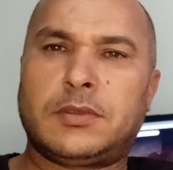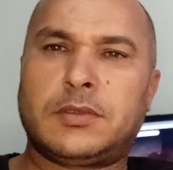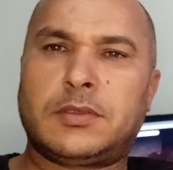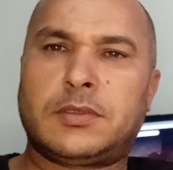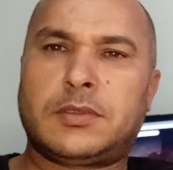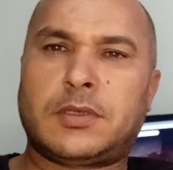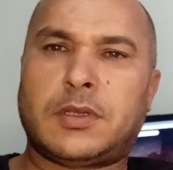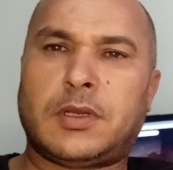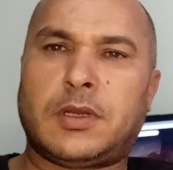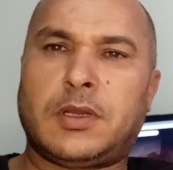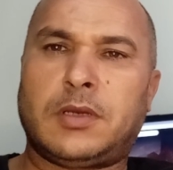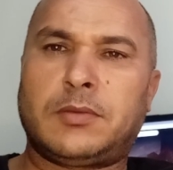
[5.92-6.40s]

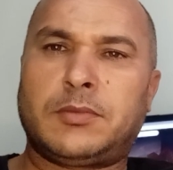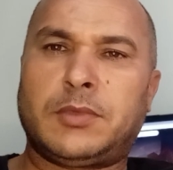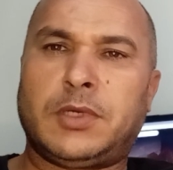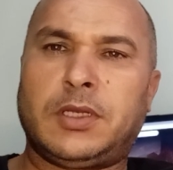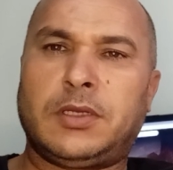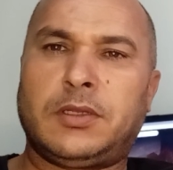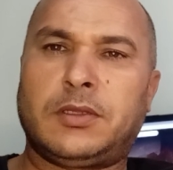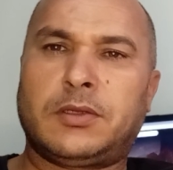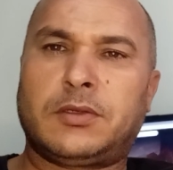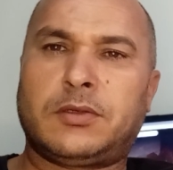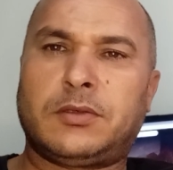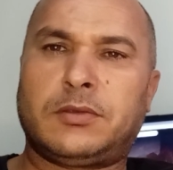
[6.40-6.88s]
السلام
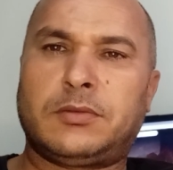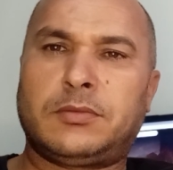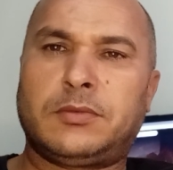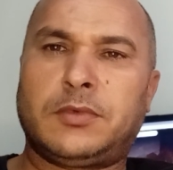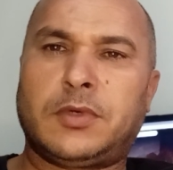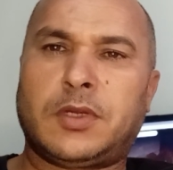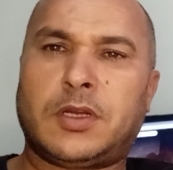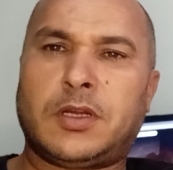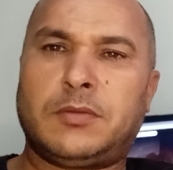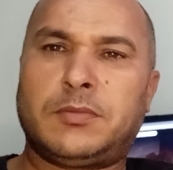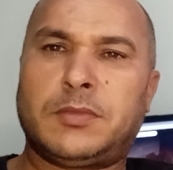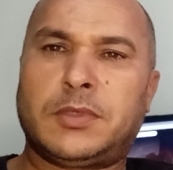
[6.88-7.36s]
عليكم
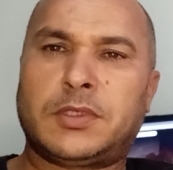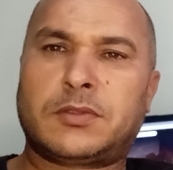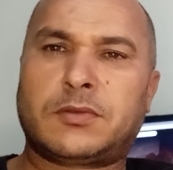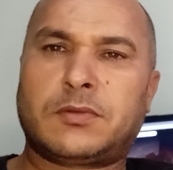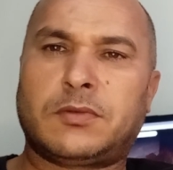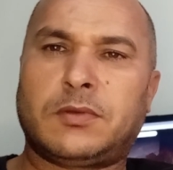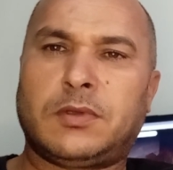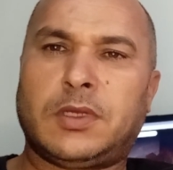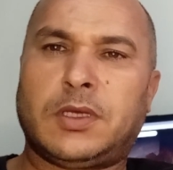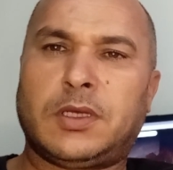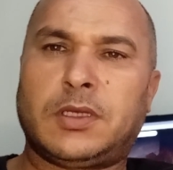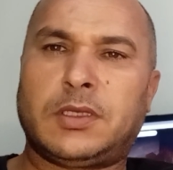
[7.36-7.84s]
ورحمة
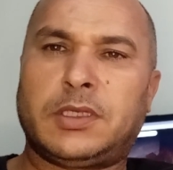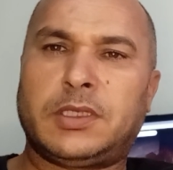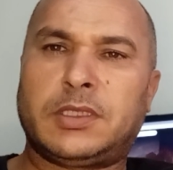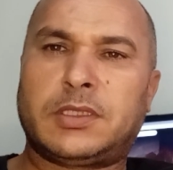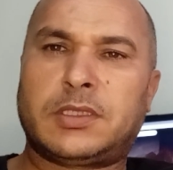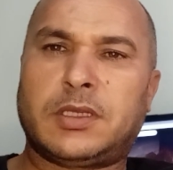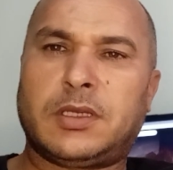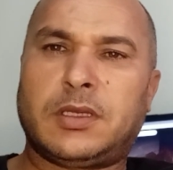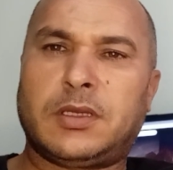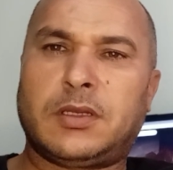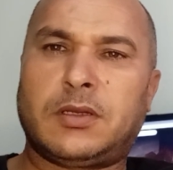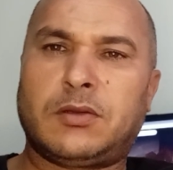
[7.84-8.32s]
الله
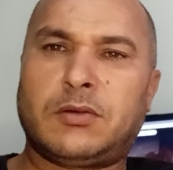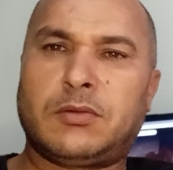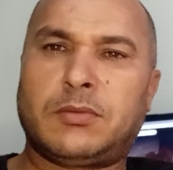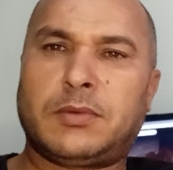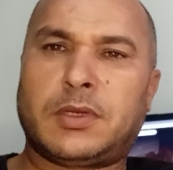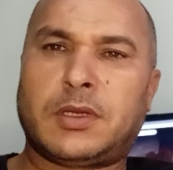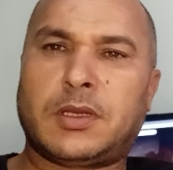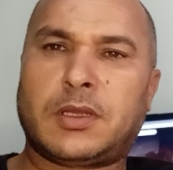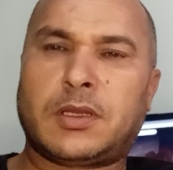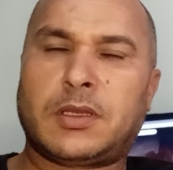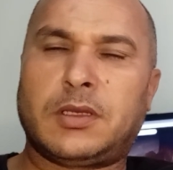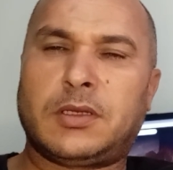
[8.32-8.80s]
تعالى
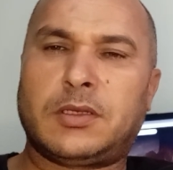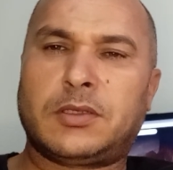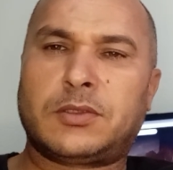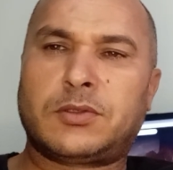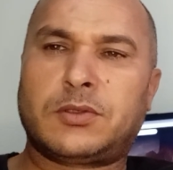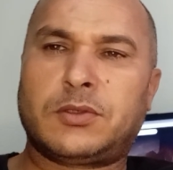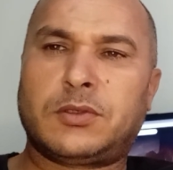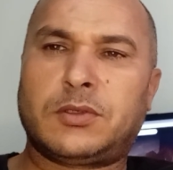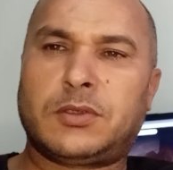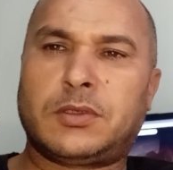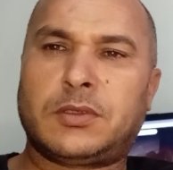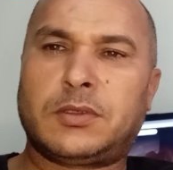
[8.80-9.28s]

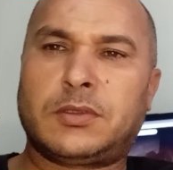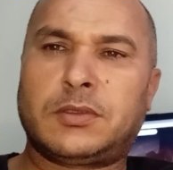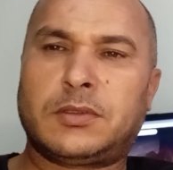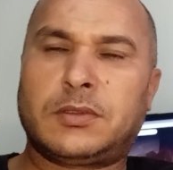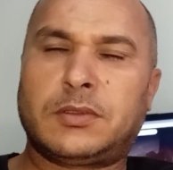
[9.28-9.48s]
وبركاته